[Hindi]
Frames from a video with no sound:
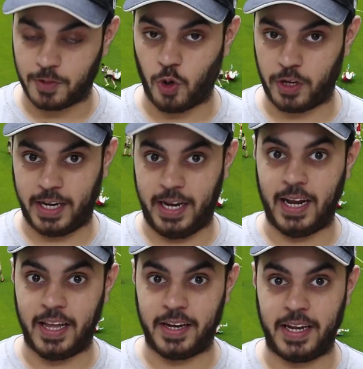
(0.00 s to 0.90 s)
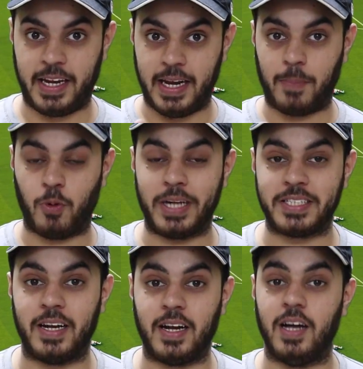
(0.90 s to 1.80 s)
और खेला या नहीं खेला आपको
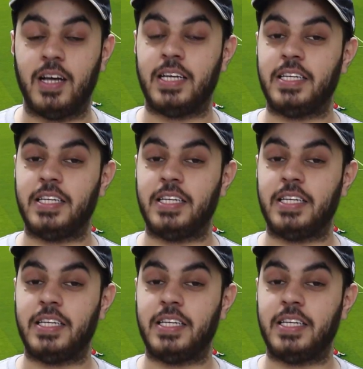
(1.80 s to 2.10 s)
कैसा लगा